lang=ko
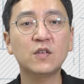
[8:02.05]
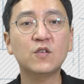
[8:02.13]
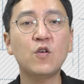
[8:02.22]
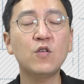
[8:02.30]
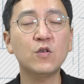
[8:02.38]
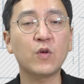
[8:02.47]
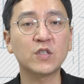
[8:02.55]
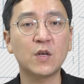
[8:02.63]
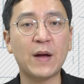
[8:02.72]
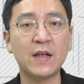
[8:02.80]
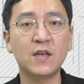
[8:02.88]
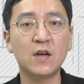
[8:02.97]
특허를 굉장히
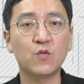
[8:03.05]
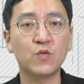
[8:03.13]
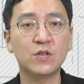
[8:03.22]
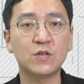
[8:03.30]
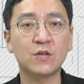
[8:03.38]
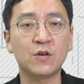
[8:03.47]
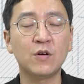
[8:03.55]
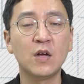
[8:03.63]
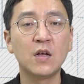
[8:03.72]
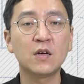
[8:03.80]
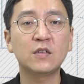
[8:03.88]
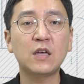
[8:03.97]
많이 갖고 있어요.
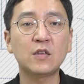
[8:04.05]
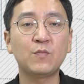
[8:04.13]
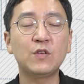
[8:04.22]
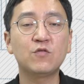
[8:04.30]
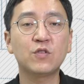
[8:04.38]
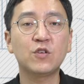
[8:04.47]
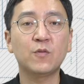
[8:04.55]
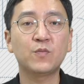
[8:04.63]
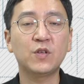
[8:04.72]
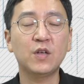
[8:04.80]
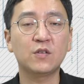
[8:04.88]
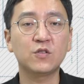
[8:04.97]
그게 이제 미국
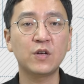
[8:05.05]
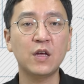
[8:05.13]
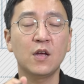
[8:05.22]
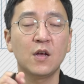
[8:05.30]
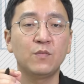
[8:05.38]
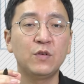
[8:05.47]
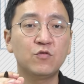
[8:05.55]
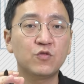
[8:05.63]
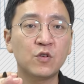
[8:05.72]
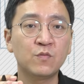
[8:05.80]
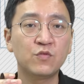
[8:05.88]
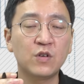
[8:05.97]
기업들이 그전에 미국
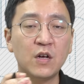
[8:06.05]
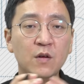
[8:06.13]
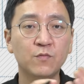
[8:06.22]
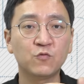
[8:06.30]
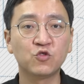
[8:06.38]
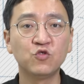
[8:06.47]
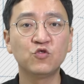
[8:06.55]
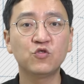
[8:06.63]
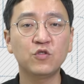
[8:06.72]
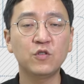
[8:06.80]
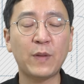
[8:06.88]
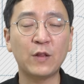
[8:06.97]
정부가
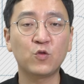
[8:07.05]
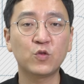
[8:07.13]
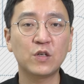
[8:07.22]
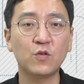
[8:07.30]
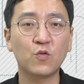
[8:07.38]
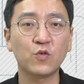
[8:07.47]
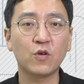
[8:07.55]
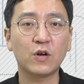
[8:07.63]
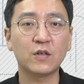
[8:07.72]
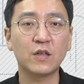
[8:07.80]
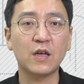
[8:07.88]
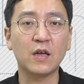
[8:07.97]
중국을 반도체로
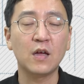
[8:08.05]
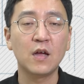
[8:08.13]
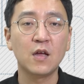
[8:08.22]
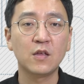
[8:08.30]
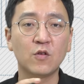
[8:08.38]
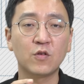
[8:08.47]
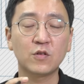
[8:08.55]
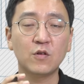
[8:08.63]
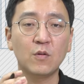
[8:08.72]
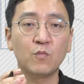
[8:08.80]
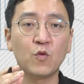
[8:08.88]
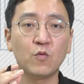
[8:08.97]
공격할 때
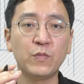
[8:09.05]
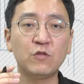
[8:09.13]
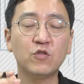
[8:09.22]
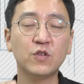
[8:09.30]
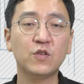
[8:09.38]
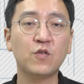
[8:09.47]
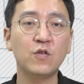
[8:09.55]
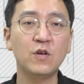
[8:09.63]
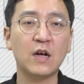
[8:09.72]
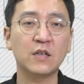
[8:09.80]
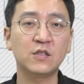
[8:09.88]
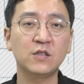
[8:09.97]
여기서 뭐 미국 특허를
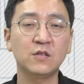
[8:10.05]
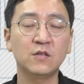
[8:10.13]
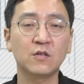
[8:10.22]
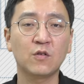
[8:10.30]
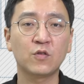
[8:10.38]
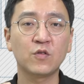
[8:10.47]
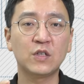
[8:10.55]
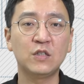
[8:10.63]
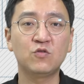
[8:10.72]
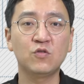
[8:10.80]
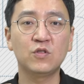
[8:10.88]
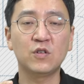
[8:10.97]
가진 어떤
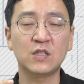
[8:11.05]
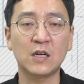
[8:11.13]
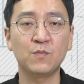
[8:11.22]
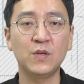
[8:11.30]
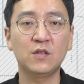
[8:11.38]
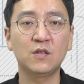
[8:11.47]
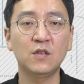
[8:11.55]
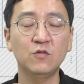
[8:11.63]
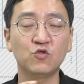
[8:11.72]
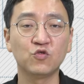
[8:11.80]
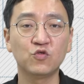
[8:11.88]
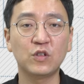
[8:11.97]
기술들, 장비들은
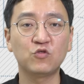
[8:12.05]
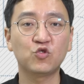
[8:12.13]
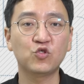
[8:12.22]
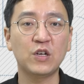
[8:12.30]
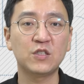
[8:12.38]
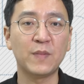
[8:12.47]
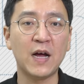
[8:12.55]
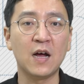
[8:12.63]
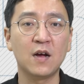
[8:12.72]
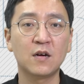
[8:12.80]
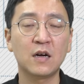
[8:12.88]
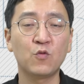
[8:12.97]
중국에 수출하지
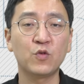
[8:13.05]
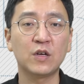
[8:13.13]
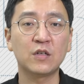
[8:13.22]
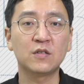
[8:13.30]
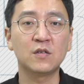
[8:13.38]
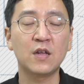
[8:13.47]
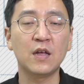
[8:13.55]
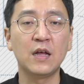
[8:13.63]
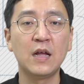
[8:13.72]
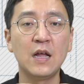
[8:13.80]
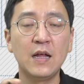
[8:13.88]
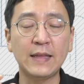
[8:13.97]
마라고 얘기했을 때
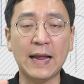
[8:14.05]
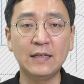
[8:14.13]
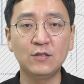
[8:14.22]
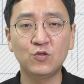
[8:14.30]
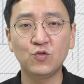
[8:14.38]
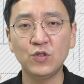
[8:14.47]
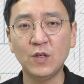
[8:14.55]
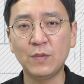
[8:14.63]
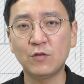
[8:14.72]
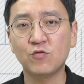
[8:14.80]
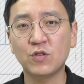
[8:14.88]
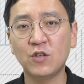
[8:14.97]
단순히
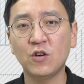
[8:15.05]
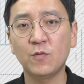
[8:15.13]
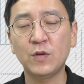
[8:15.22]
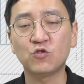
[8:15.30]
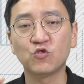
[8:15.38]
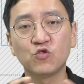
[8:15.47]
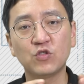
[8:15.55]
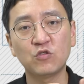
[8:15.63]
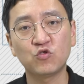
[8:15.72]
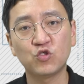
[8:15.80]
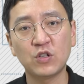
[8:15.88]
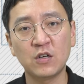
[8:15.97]
미국 기업이 중국에
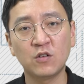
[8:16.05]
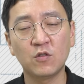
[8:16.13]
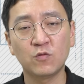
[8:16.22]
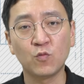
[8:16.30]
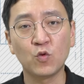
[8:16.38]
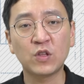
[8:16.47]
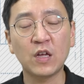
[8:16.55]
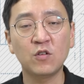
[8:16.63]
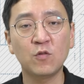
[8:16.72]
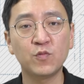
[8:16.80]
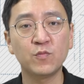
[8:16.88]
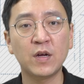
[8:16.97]
수출하는 거 못하는
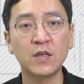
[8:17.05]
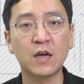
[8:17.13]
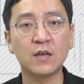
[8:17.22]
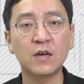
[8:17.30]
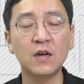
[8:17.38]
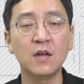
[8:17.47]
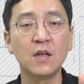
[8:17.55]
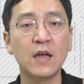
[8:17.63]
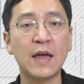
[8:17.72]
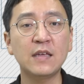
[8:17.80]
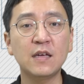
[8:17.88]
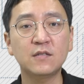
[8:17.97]
것뿐만이 아니라
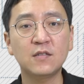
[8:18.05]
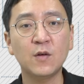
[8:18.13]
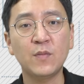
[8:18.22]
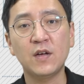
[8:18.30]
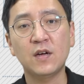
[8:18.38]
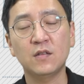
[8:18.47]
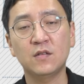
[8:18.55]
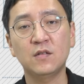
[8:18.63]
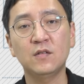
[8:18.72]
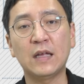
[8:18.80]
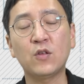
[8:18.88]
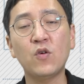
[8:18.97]
에이에스엠엘
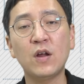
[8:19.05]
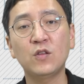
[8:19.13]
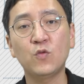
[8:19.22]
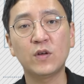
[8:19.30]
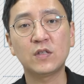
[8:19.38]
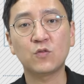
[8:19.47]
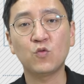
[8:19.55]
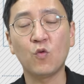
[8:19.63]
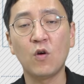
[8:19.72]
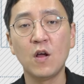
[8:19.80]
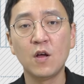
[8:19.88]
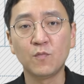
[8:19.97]
같은 네덜란드
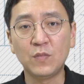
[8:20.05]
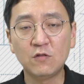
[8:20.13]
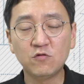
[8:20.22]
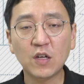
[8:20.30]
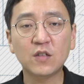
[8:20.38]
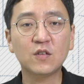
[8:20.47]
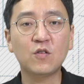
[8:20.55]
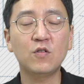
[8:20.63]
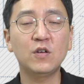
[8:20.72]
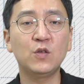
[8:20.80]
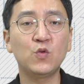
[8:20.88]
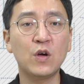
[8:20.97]
회사도 미국의
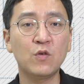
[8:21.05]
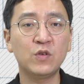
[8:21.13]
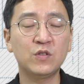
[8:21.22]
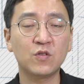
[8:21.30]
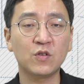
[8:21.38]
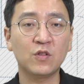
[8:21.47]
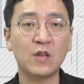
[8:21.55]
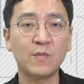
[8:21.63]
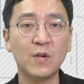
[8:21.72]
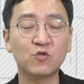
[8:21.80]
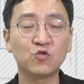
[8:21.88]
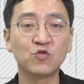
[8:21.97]
특허를 이용하고 있었기
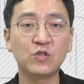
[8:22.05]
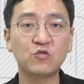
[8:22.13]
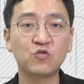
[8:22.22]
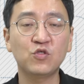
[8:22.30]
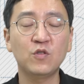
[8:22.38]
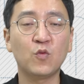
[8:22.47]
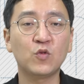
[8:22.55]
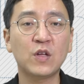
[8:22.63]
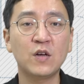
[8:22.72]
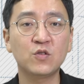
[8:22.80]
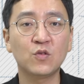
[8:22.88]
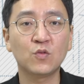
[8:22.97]
때문에 중국에 수출을
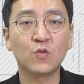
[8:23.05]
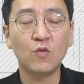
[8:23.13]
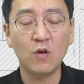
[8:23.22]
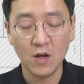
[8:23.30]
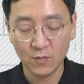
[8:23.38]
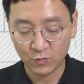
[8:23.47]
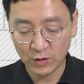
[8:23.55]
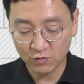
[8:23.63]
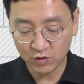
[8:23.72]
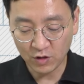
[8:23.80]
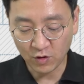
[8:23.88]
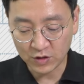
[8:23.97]
못할 정도로
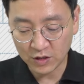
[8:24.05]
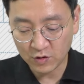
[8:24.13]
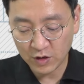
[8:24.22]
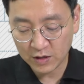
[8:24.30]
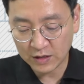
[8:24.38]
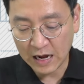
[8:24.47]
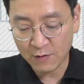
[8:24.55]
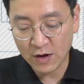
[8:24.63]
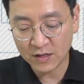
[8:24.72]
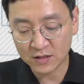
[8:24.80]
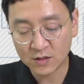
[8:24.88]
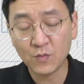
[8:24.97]
미국의 경쟁력이
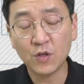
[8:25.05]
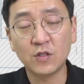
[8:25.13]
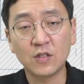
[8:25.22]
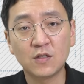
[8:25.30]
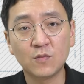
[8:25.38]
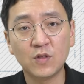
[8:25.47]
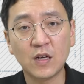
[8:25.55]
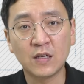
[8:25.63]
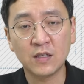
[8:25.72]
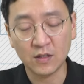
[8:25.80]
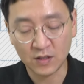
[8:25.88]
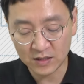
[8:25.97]
강한 측면이 있습니다.
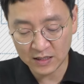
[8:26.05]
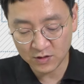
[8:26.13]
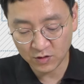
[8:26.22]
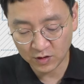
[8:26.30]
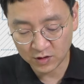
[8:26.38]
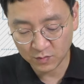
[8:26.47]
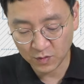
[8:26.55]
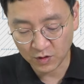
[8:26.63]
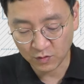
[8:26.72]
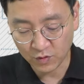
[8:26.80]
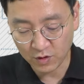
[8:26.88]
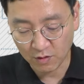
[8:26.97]
이게 디자인적인
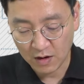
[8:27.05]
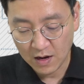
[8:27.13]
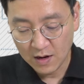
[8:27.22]
측면이고요.